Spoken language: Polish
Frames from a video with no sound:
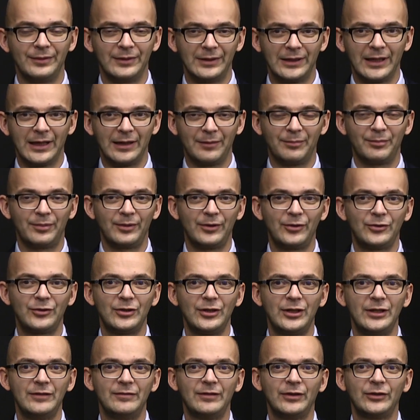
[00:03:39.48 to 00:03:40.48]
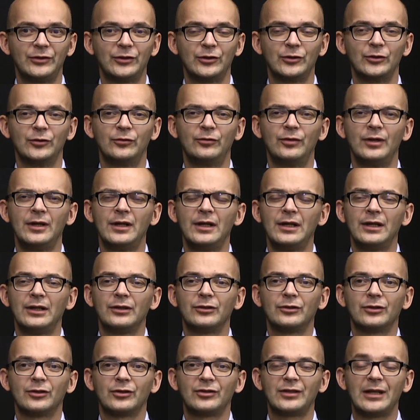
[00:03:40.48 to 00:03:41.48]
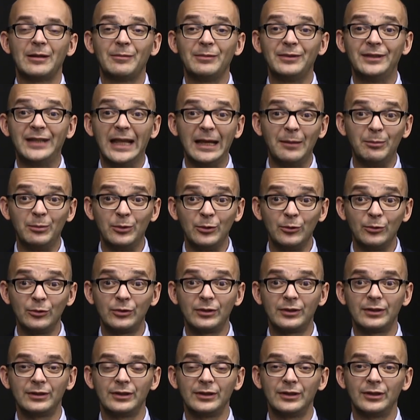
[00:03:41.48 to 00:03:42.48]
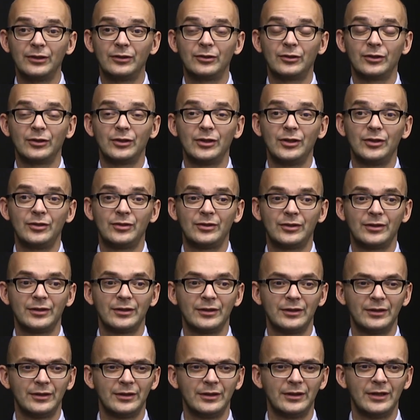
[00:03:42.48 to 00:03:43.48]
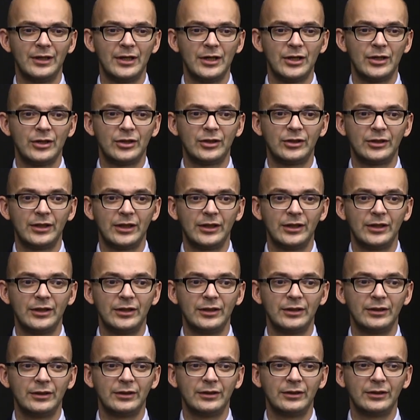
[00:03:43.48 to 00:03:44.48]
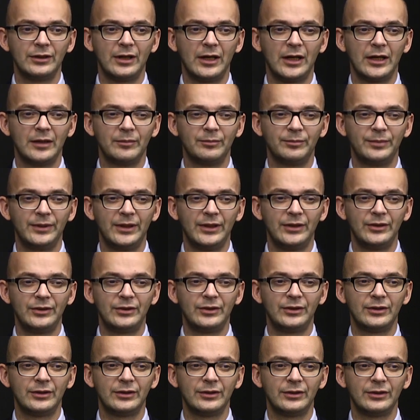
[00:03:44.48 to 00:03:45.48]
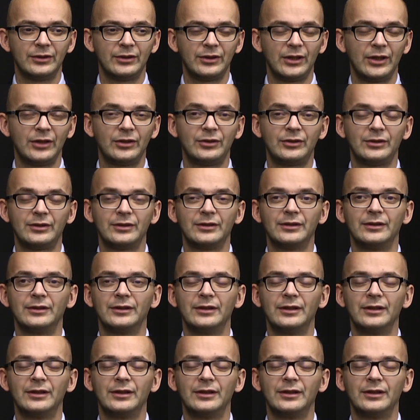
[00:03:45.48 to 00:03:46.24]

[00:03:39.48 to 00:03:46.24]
dla polskich inwestorów, to sam debiut to jest 4, 5, 6